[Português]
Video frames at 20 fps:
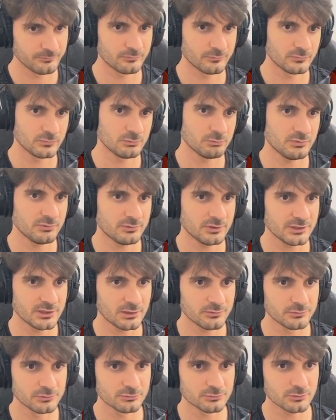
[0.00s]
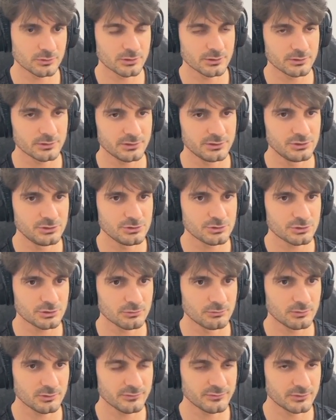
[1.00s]
uma variável score int
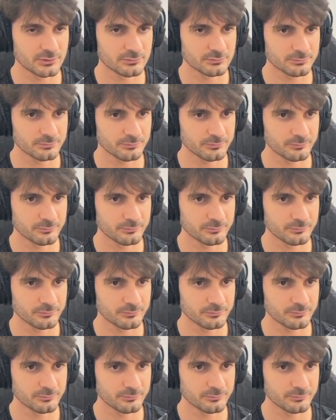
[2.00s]
igual a zero.